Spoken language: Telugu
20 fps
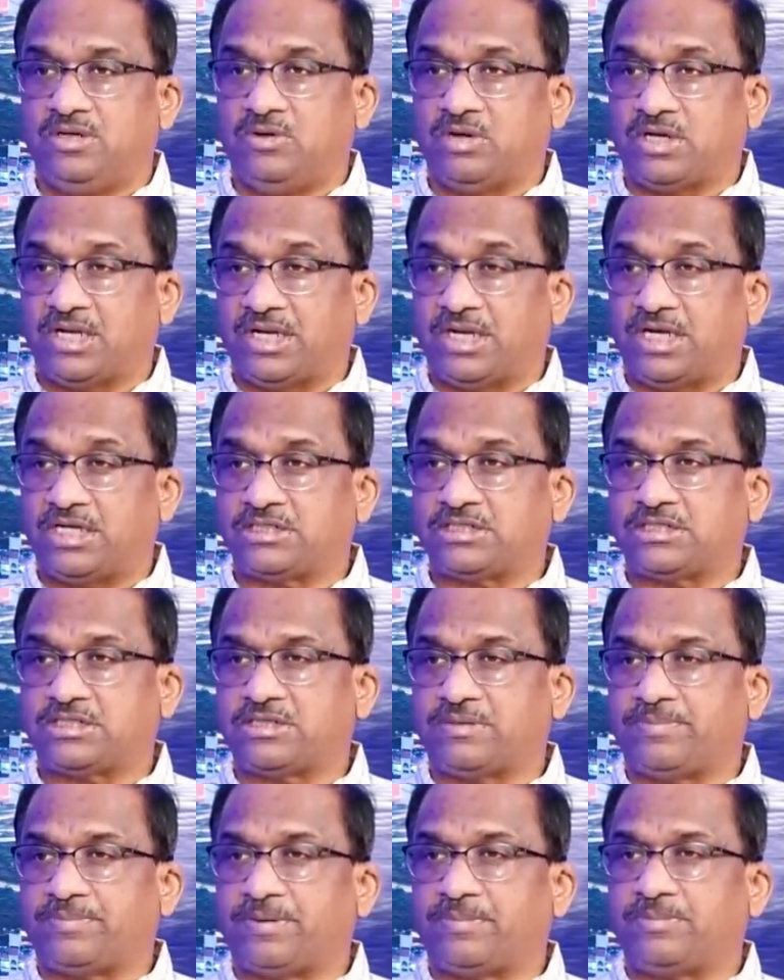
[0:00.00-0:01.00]
ఒక
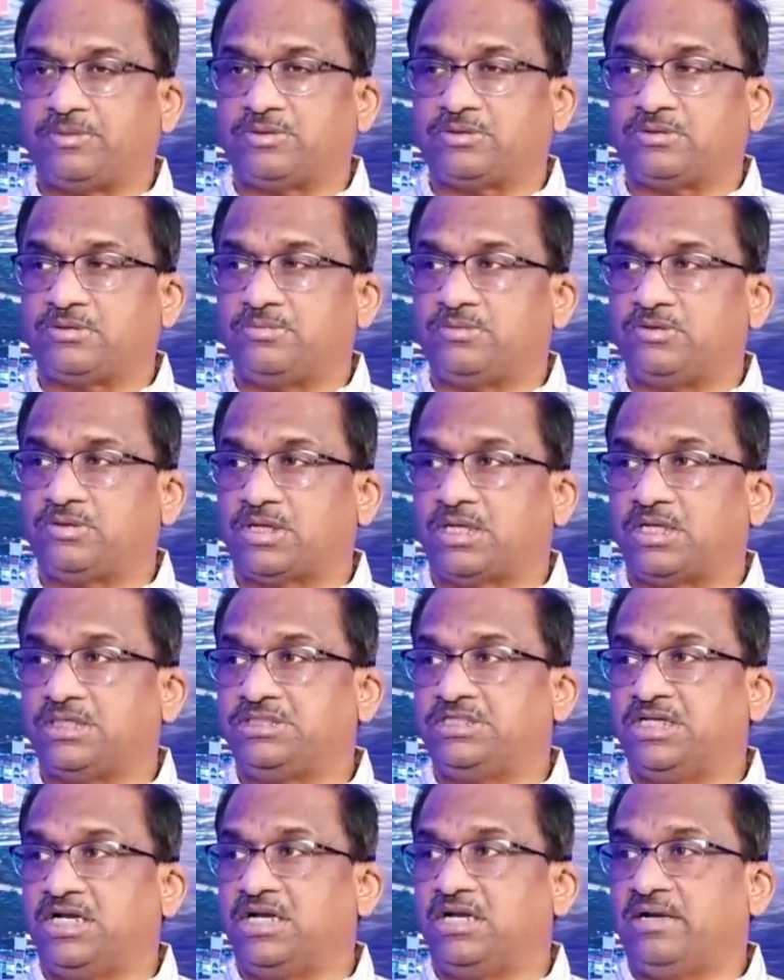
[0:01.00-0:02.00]
రాష్ట్ర ప్రభుత్వము
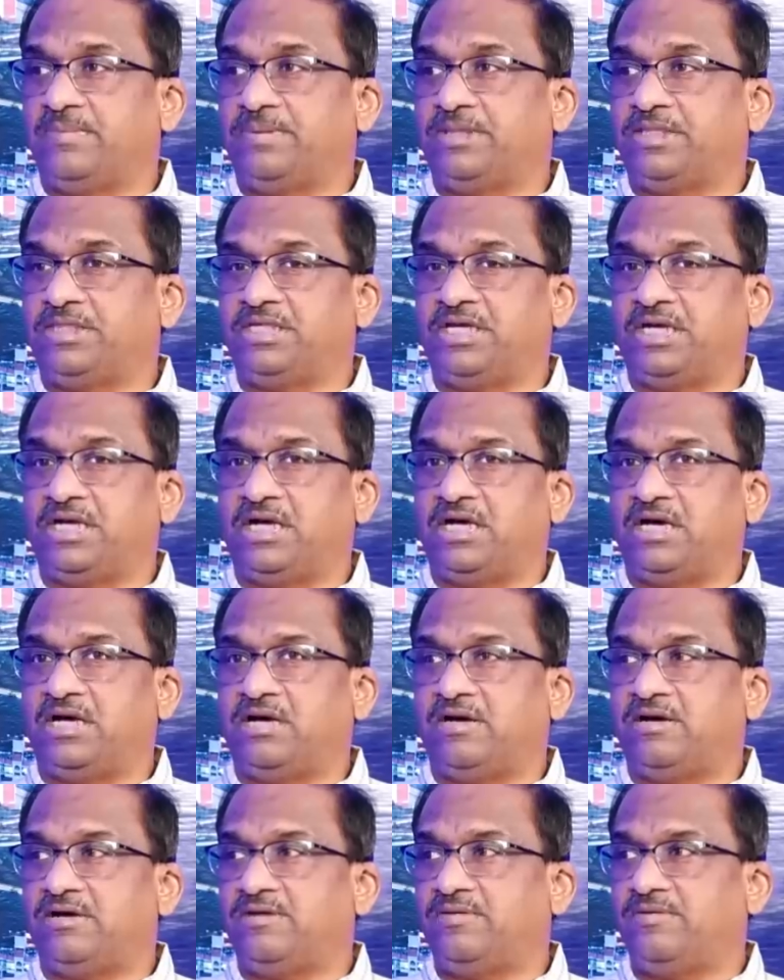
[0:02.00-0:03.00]
రాజ్యాంగబద్ధంగా
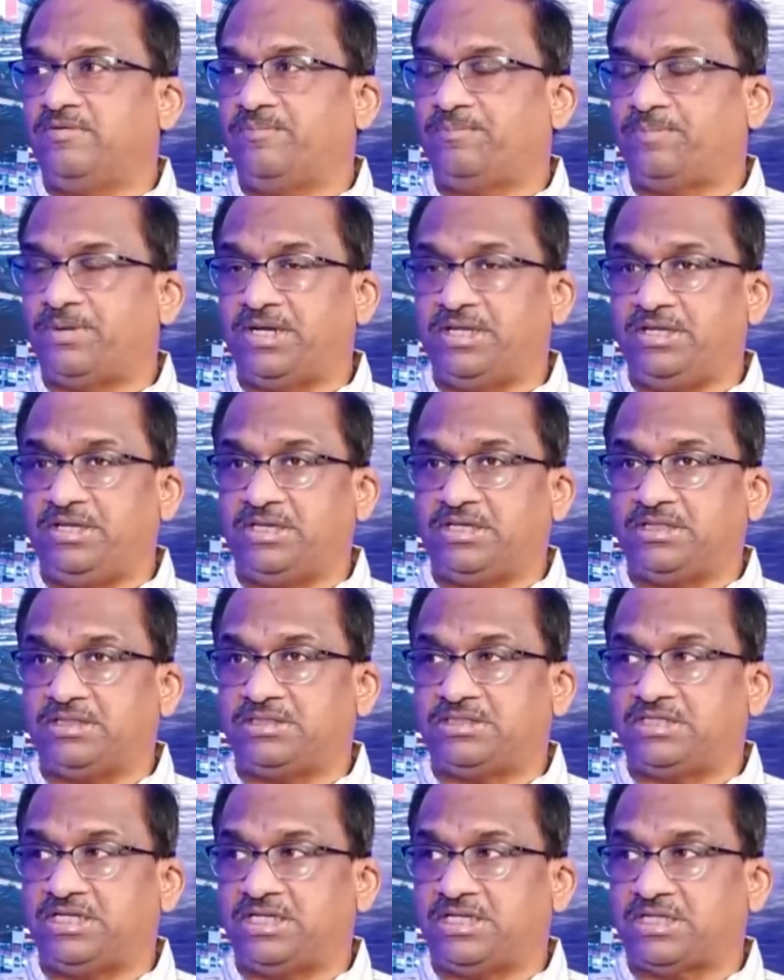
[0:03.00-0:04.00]
పని
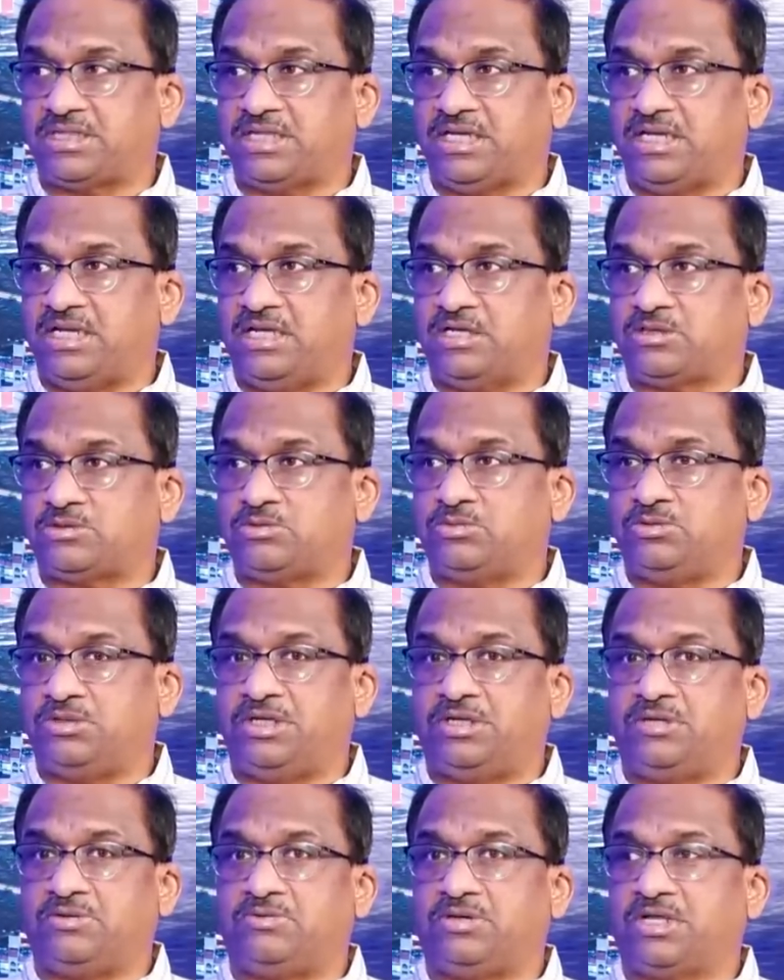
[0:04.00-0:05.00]
చేసేలా
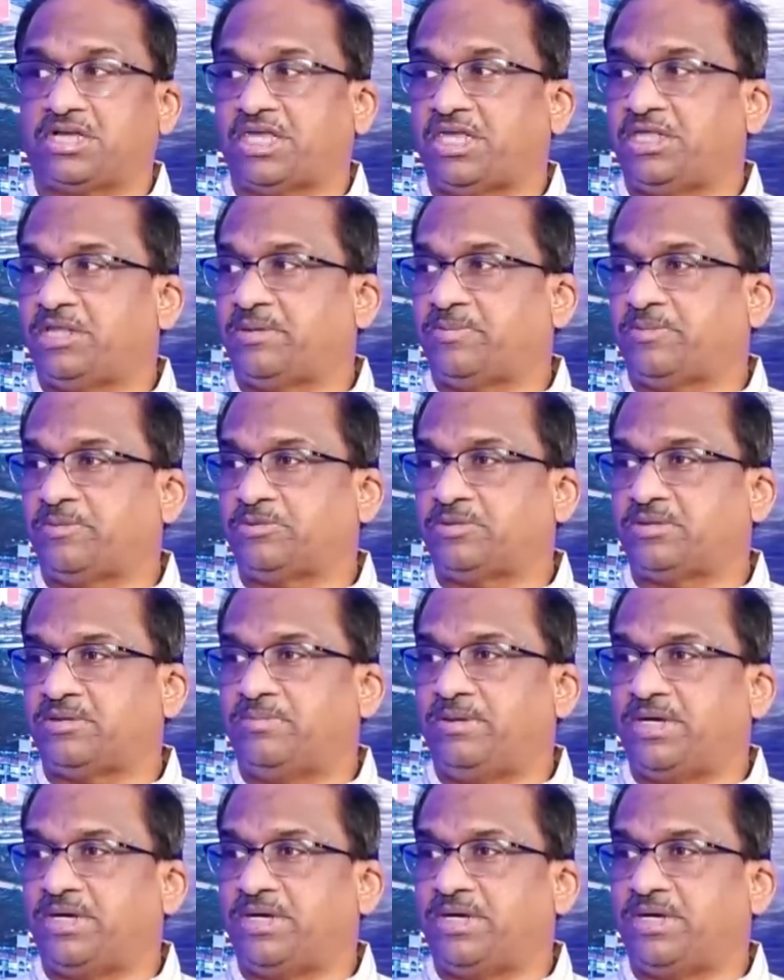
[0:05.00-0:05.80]
చూడడం కూడా కేంద్ర ప్రభుత్వ